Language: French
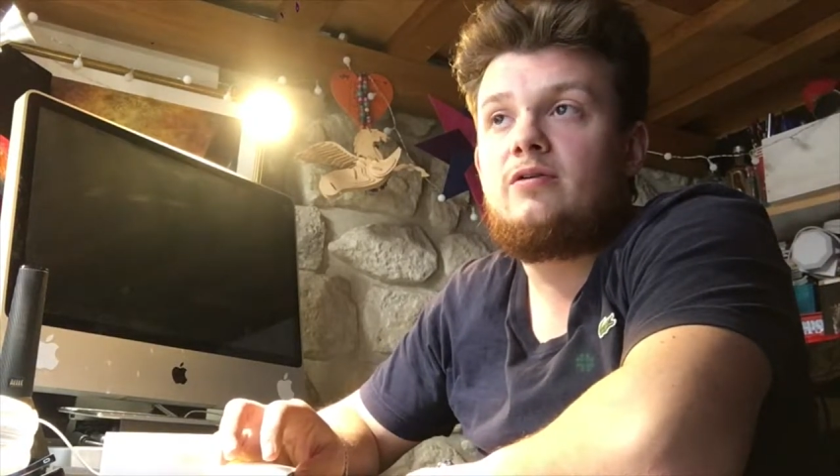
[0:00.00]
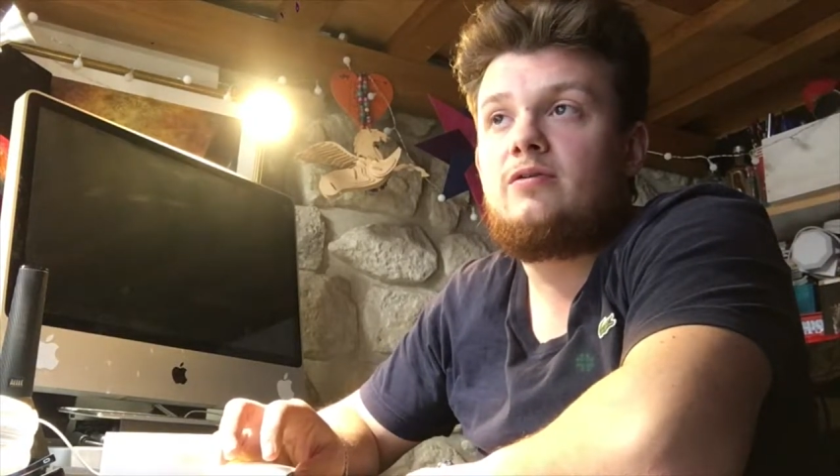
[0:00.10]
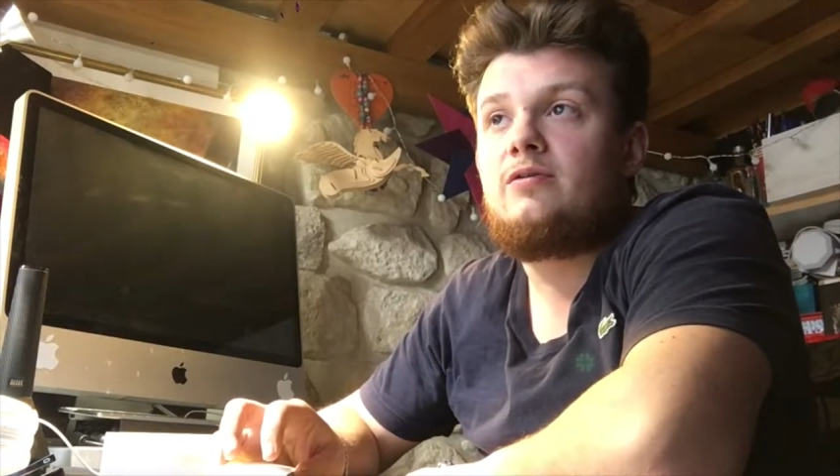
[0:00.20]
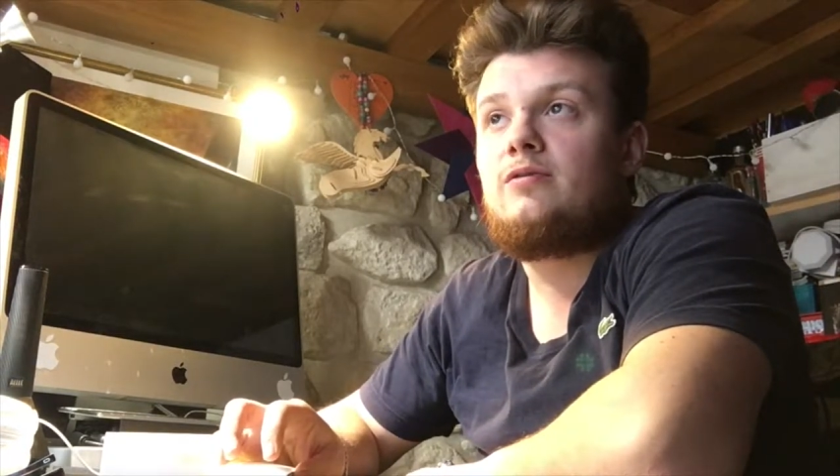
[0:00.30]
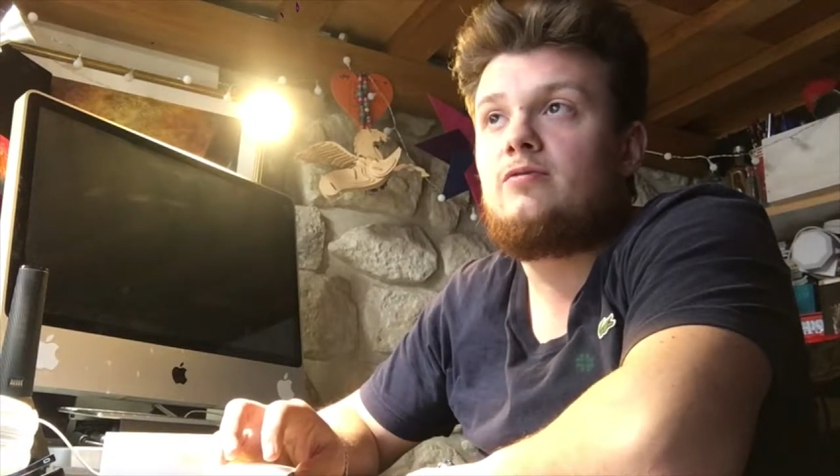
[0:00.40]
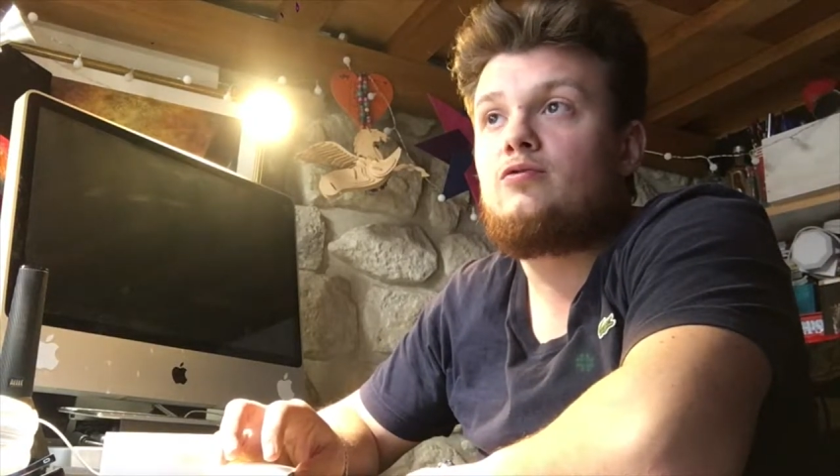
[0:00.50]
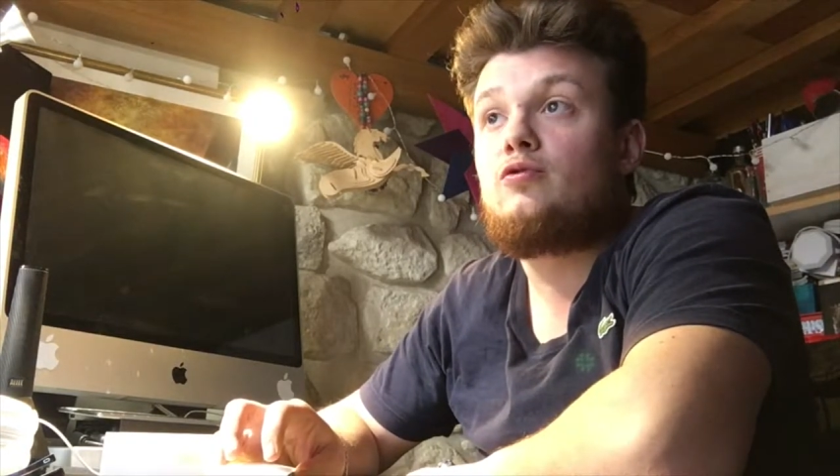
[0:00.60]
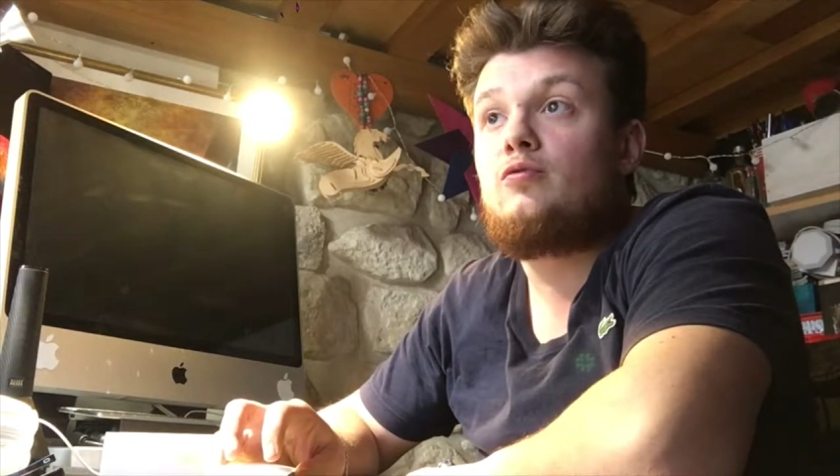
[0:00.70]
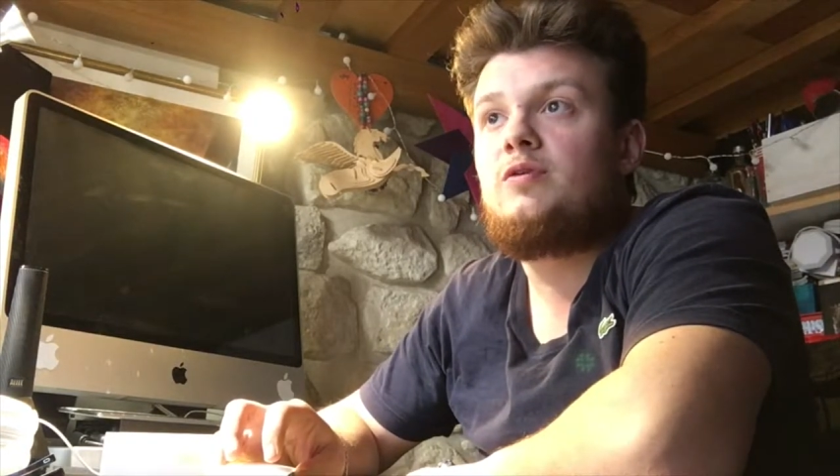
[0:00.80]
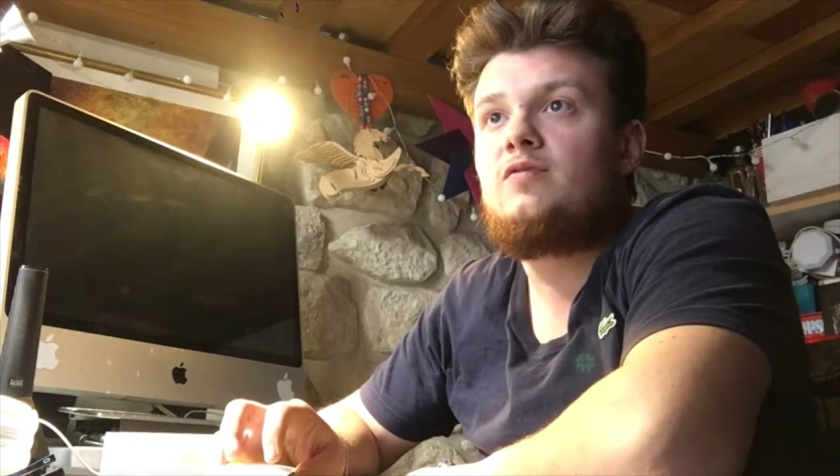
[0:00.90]
euh,
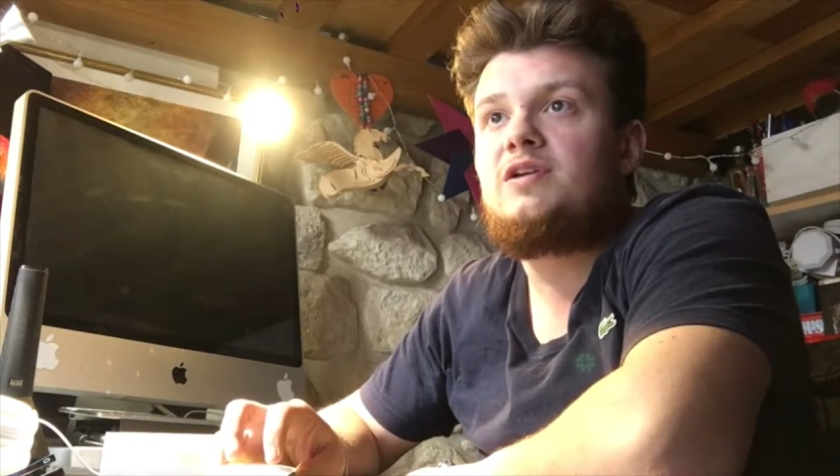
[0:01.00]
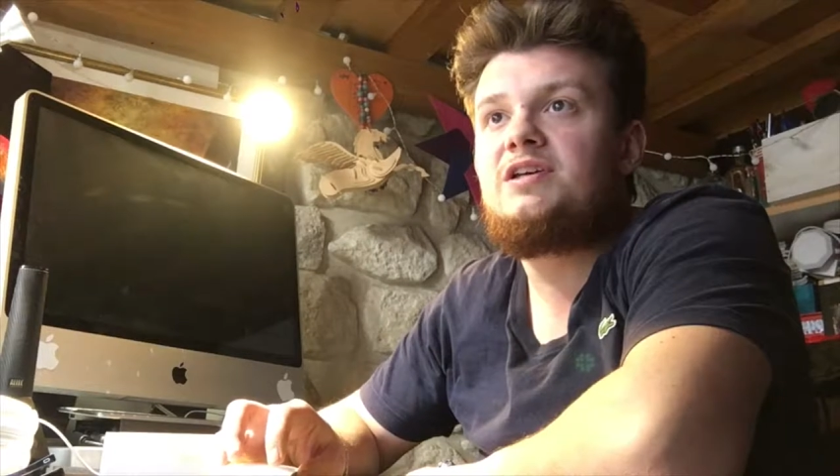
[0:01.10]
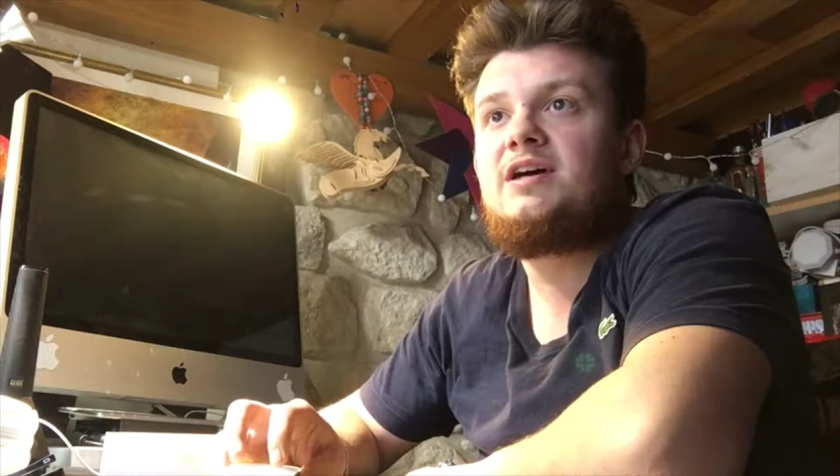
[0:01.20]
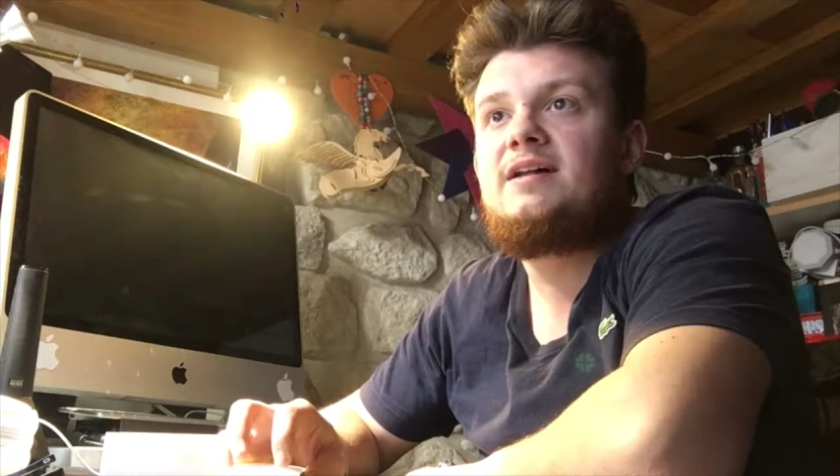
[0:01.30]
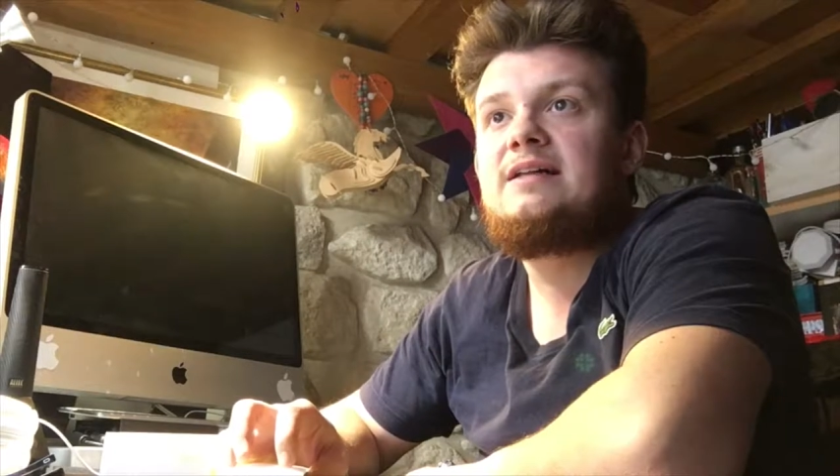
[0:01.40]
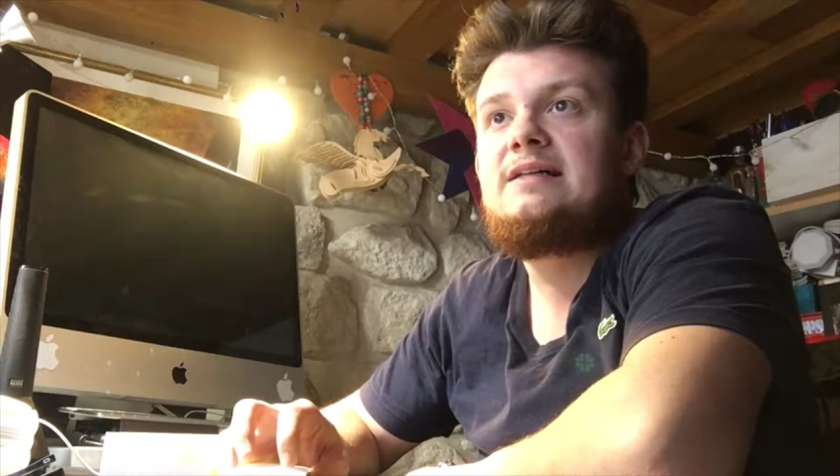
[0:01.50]
autonomie on va dire.